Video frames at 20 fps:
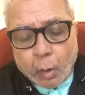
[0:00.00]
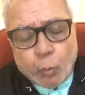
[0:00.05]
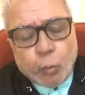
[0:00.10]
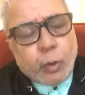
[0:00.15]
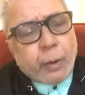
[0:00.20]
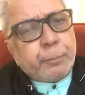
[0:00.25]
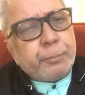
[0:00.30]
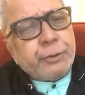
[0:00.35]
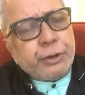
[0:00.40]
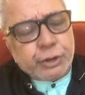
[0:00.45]

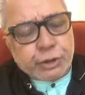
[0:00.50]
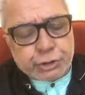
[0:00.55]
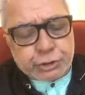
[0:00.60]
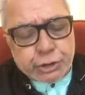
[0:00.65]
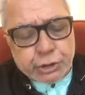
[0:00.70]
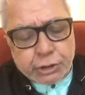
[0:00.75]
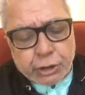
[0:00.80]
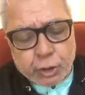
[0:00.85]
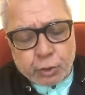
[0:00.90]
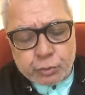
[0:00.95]
वो अपने
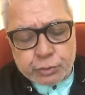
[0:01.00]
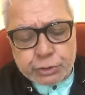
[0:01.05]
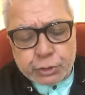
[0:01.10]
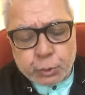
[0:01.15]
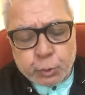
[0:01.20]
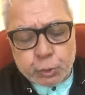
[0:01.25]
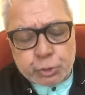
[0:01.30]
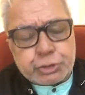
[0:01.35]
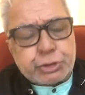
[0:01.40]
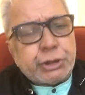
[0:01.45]
रिश्तेदारों से
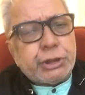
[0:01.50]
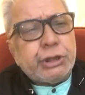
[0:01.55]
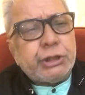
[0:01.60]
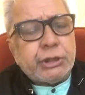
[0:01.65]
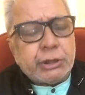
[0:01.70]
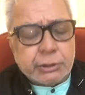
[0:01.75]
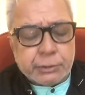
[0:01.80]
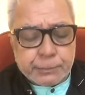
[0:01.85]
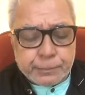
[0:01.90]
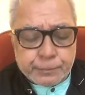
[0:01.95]
खुश नहीं
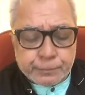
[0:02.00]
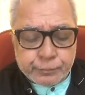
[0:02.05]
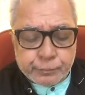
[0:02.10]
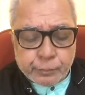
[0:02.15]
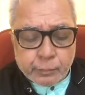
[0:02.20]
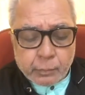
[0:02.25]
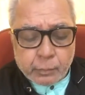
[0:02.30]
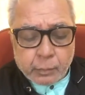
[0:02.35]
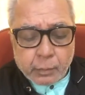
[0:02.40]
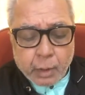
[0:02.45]
था
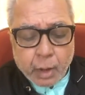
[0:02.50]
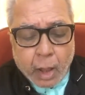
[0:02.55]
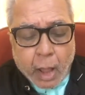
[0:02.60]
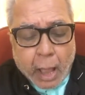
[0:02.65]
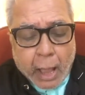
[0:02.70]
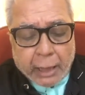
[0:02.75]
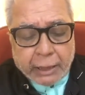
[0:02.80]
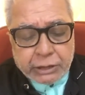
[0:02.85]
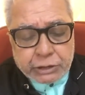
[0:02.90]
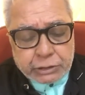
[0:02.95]

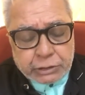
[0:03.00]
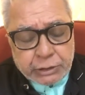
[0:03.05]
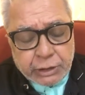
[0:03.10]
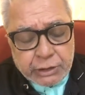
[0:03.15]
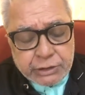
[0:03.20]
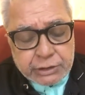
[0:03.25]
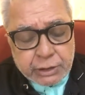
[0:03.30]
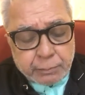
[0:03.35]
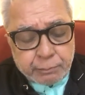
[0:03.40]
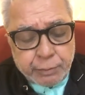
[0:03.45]

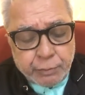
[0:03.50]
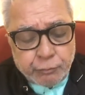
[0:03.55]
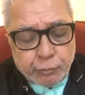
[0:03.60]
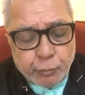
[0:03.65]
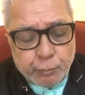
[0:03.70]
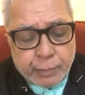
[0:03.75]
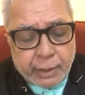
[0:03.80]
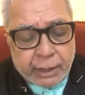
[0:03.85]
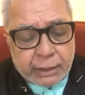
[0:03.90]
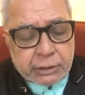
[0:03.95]
इसलिए जब भी
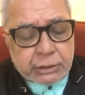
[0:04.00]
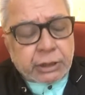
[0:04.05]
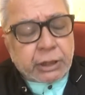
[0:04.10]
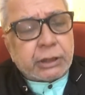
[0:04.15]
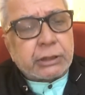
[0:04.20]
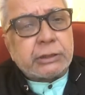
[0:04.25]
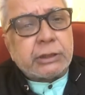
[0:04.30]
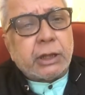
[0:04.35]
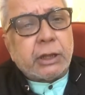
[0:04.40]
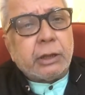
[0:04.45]
वो बात
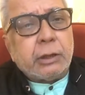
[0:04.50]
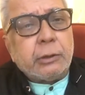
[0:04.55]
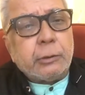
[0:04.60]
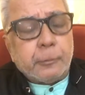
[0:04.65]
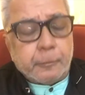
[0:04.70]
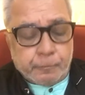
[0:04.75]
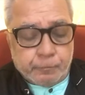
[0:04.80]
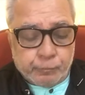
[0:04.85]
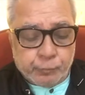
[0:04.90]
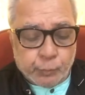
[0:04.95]
करता
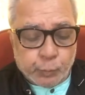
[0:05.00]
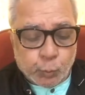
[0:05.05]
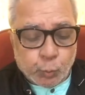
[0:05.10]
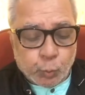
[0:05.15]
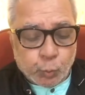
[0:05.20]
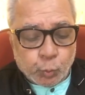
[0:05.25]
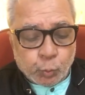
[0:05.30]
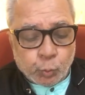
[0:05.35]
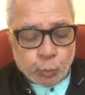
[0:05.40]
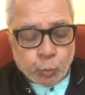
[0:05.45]

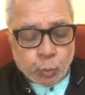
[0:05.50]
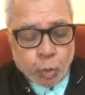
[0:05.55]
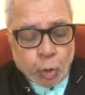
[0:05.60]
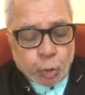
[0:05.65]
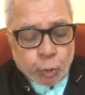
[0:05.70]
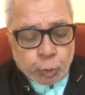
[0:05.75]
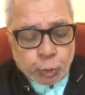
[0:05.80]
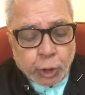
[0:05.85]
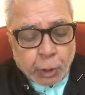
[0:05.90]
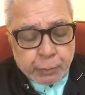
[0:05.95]

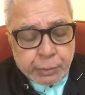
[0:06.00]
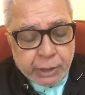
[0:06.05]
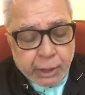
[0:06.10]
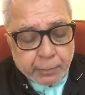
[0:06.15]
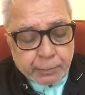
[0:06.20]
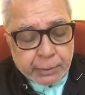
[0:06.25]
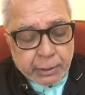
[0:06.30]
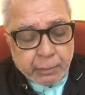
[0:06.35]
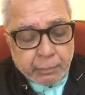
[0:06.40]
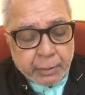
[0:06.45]
तो कभी
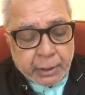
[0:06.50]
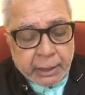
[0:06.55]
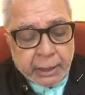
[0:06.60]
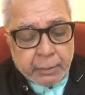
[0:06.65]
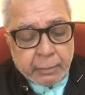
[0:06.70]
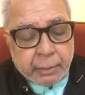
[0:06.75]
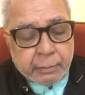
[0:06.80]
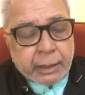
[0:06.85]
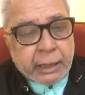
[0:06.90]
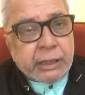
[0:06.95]
अपने
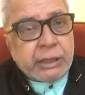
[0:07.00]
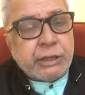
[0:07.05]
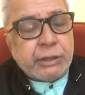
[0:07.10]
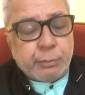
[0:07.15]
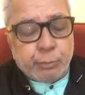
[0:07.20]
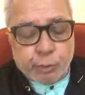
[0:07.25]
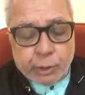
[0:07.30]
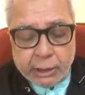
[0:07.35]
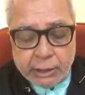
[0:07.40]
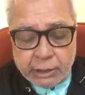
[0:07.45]
बड़े भाई
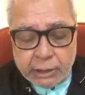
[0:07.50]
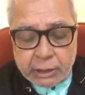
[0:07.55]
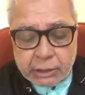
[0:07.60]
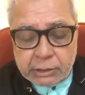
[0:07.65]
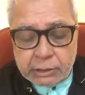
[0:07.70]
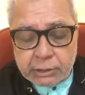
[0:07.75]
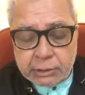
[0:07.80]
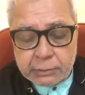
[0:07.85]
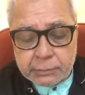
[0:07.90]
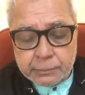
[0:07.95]
की बुराई
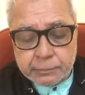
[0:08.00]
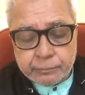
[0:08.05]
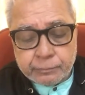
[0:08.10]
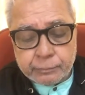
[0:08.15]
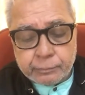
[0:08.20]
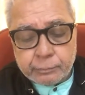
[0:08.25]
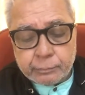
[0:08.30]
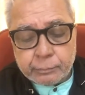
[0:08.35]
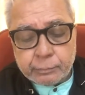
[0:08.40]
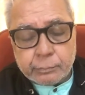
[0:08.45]
करता
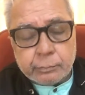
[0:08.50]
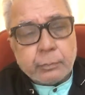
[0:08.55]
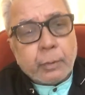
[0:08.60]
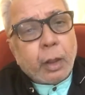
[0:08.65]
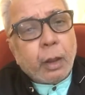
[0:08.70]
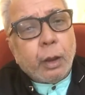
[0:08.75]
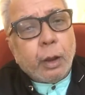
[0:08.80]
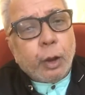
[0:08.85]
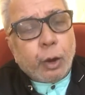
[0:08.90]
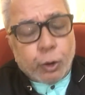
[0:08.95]

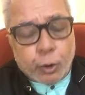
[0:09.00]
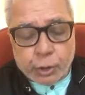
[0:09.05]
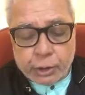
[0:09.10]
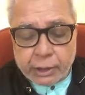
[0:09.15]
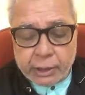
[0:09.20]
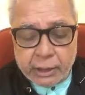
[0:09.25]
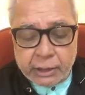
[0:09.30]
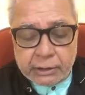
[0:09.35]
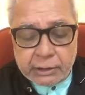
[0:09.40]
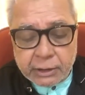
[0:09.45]
और
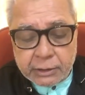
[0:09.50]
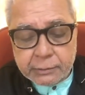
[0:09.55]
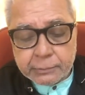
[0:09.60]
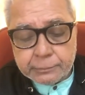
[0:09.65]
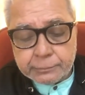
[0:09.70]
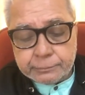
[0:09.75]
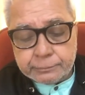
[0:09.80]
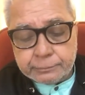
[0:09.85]
कहता